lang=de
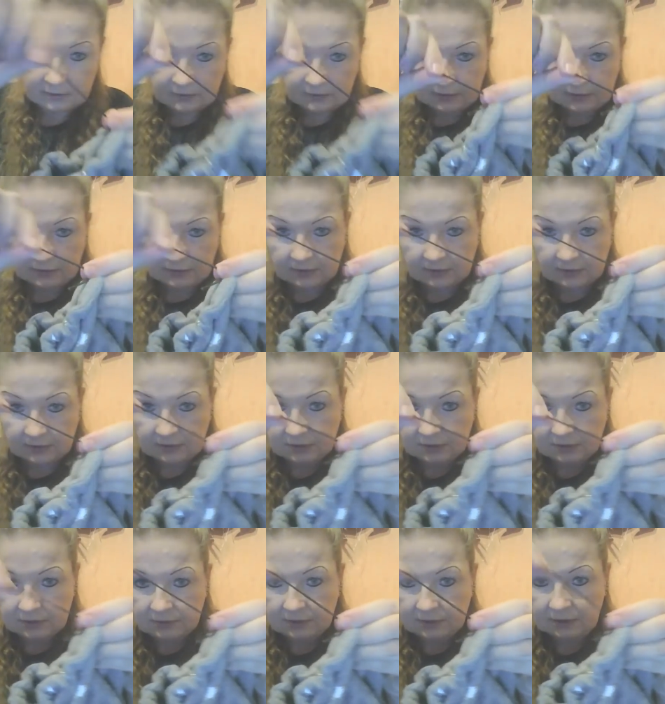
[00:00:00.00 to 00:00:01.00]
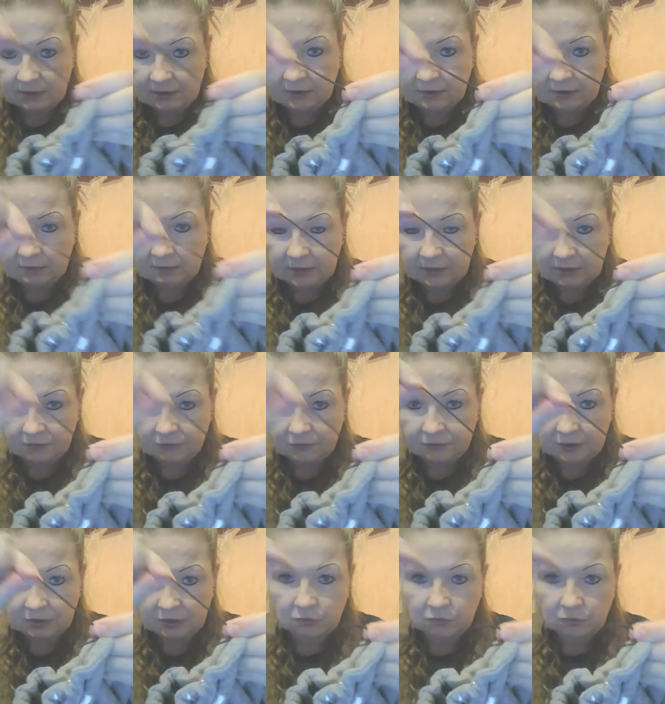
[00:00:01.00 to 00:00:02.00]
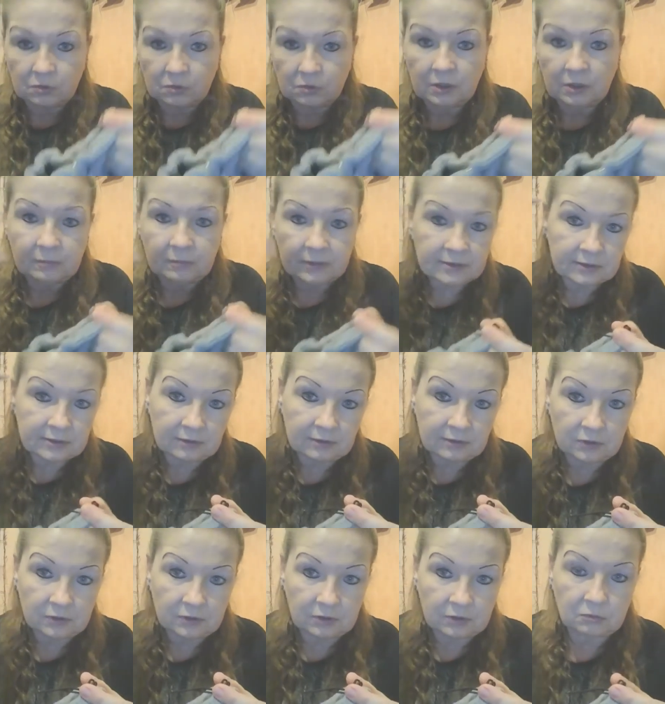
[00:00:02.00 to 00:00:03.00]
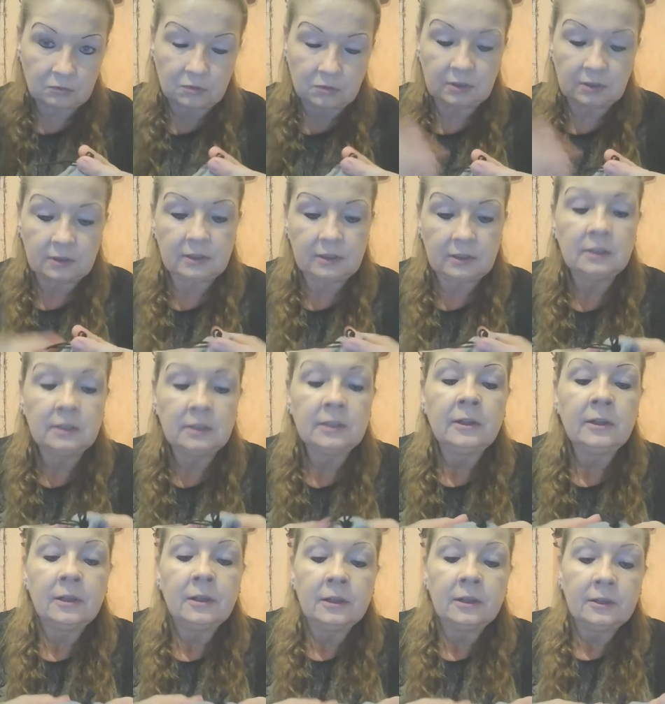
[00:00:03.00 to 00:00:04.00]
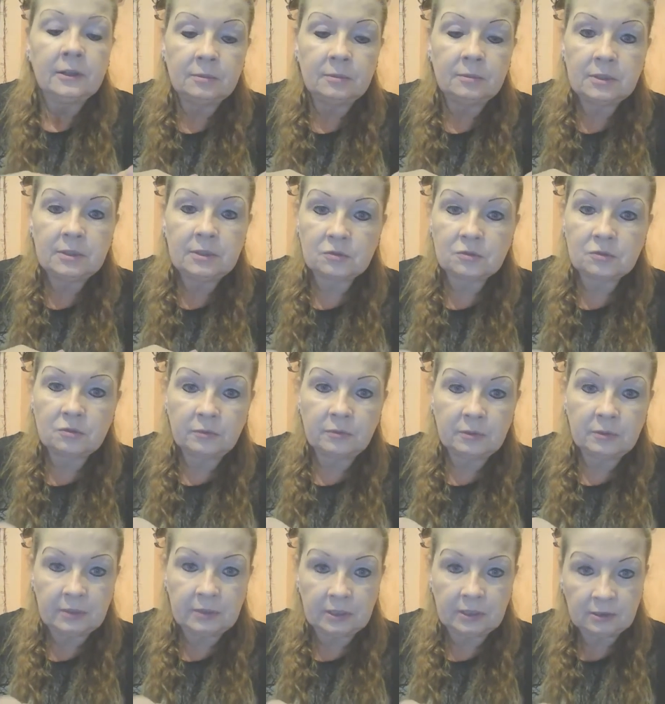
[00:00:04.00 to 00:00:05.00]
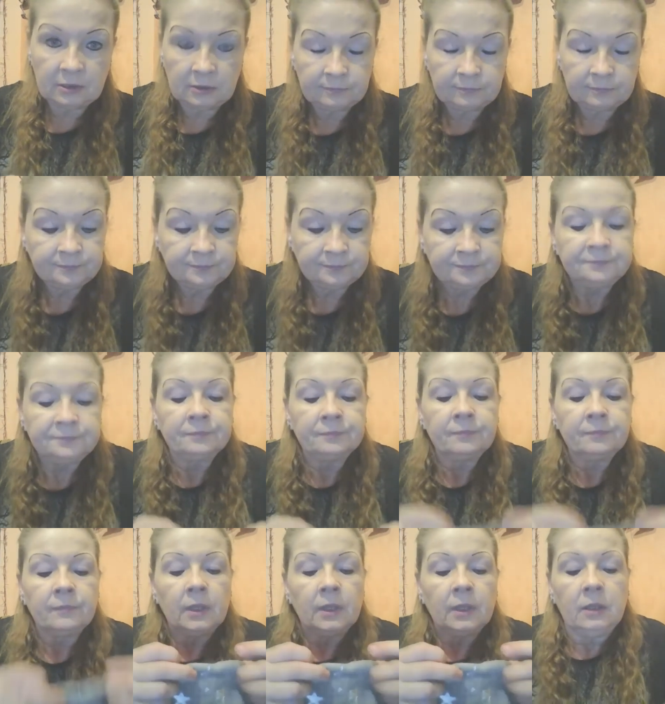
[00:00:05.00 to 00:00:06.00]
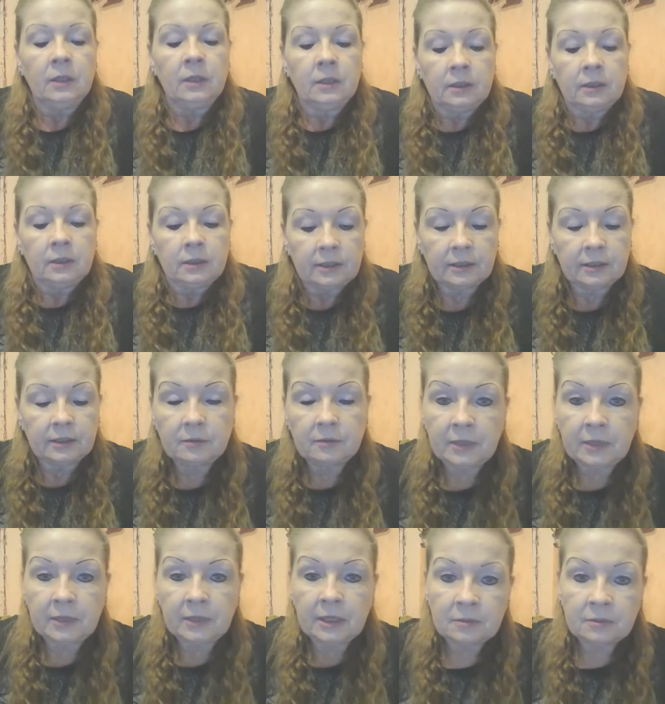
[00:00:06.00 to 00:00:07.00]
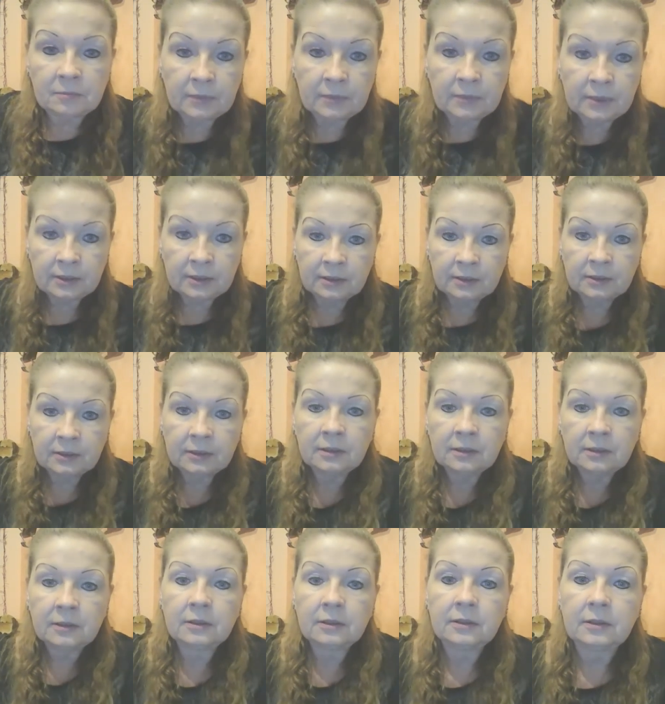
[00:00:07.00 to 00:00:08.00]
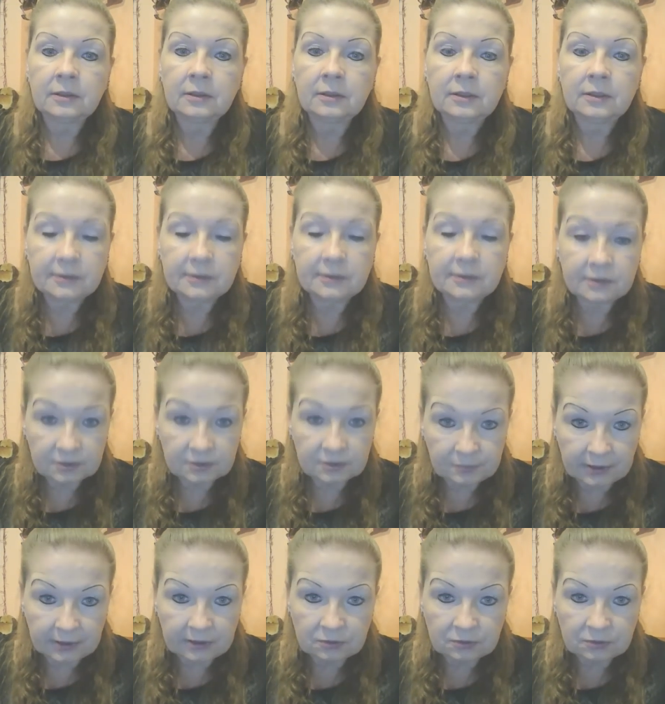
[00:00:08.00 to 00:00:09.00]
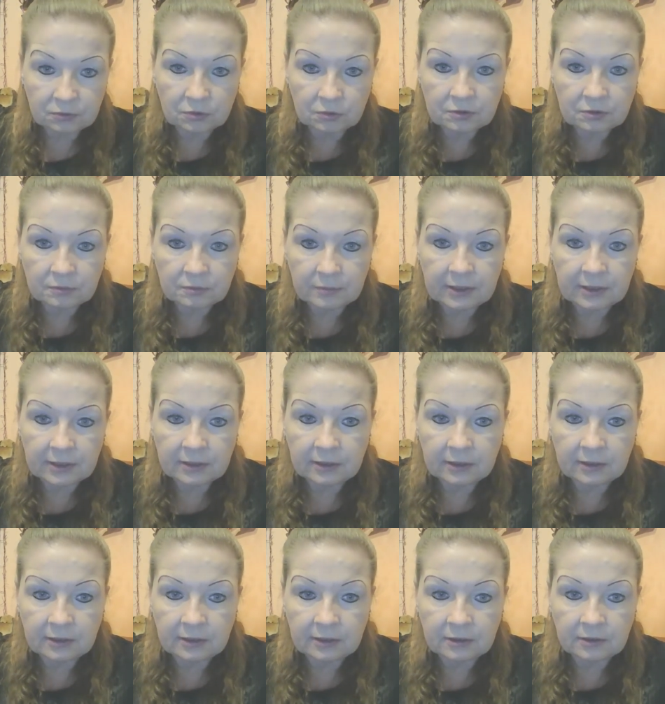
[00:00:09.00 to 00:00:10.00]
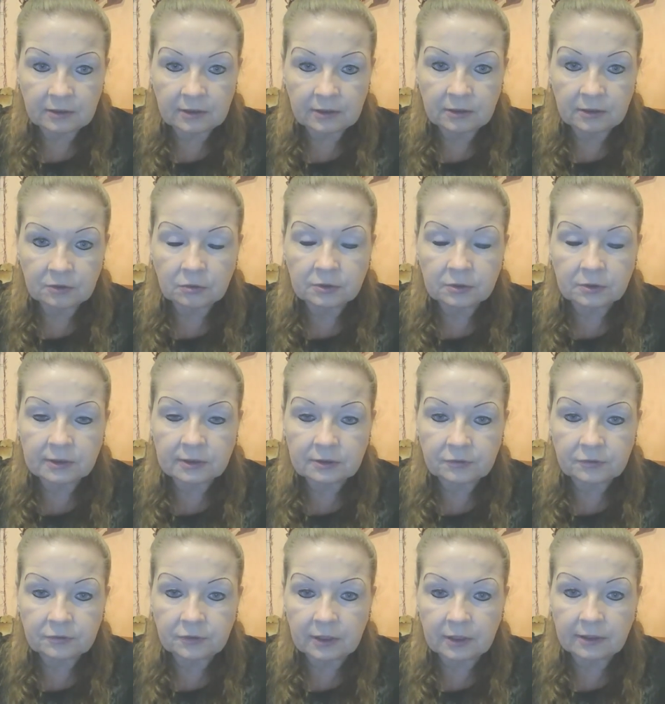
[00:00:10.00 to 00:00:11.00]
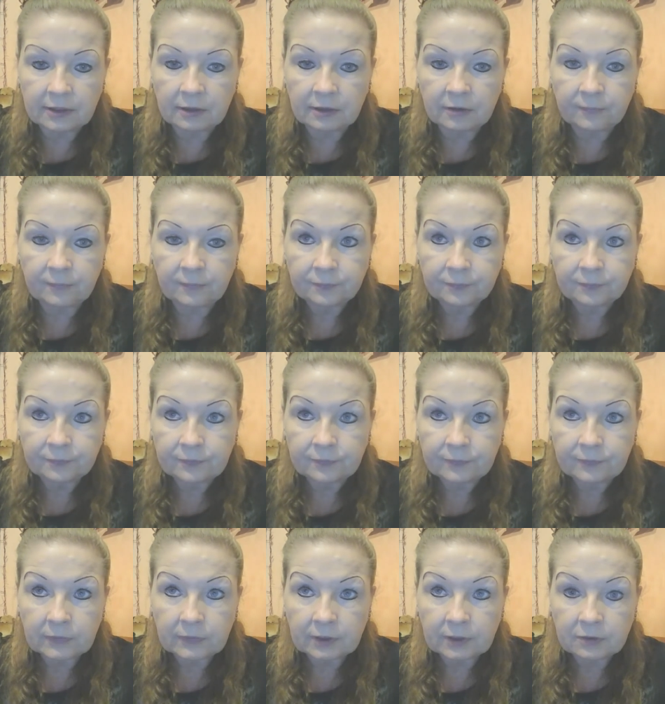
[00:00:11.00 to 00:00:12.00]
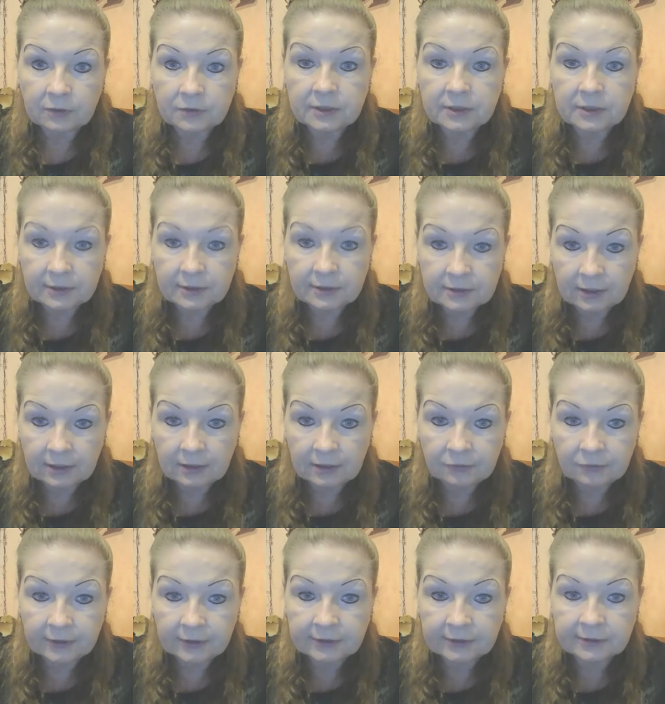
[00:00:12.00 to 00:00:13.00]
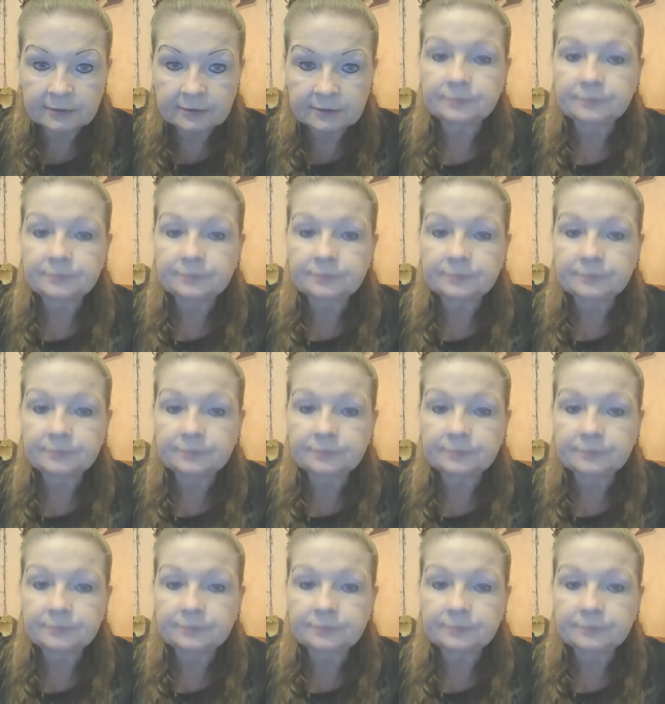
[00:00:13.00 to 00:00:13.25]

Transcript: Das sind diese Dinger, die man auch für die Corona-Masken hier für die Ohren da nimmt, diese Gummibänder. Dann macht man dieses Band knotet man an, der, an die Rückseite von einer Sicherheitsnadel fest.